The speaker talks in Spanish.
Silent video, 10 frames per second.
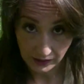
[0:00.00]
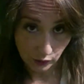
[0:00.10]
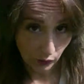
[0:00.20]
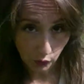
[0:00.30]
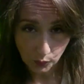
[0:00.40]
que,
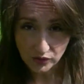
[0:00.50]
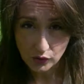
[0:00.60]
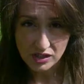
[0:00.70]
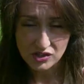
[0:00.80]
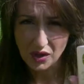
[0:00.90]
os
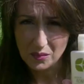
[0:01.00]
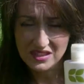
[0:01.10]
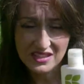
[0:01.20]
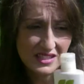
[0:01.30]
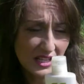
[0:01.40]
recomiendo esto.
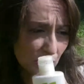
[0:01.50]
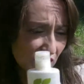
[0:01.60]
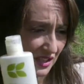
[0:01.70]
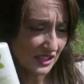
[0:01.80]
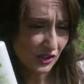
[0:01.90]
Además este
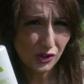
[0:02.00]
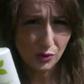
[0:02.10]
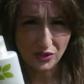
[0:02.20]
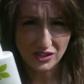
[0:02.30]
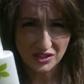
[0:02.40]

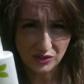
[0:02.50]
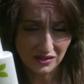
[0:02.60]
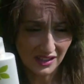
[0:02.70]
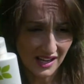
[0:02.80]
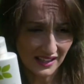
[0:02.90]
botecito lo podéis
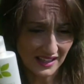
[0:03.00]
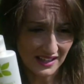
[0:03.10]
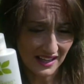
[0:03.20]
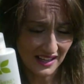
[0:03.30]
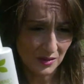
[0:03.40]
encontrar
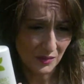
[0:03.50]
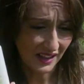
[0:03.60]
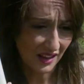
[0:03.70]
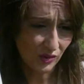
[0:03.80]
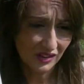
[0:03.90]
en el
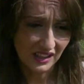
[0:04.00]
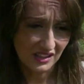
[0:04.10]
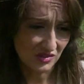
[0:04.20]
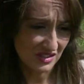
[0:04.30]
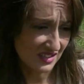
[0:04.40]
Mercadona,
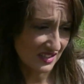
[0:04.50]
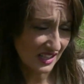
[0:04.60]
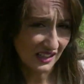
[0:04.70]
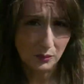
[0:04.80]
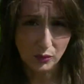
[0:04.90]
que no sé si
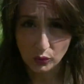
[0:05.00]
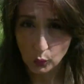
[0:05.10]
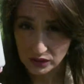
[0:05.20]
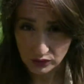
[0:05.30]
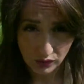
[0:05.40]
sale por
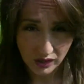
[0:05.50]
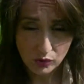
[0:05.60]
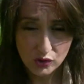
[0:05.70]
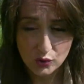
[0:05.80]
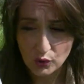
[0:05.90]
4
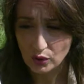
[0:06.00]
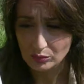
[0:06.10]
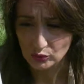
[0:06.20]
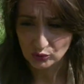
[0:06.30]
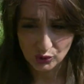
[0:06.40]
euros, de
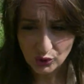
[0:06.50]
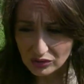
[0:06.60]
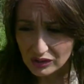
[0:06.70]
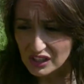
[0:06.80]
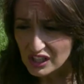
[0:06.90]
un
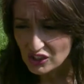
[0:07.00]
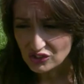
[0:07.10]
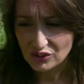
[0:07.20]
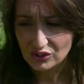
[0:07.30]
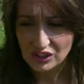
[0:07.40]
montón.
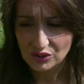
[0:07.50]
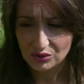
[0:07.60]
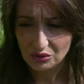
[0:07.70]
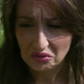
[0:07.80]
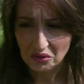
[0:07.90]
Yo lo
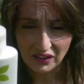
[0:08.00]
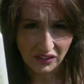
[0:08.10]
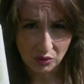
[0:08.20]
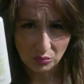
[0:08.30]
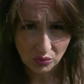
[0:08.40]
tengo
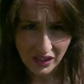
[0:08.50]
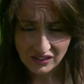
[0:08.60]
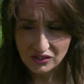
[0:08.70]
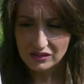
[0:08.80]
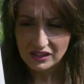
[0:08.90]
hace como un
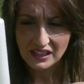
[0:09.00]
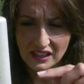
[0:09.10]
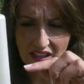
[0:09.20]
año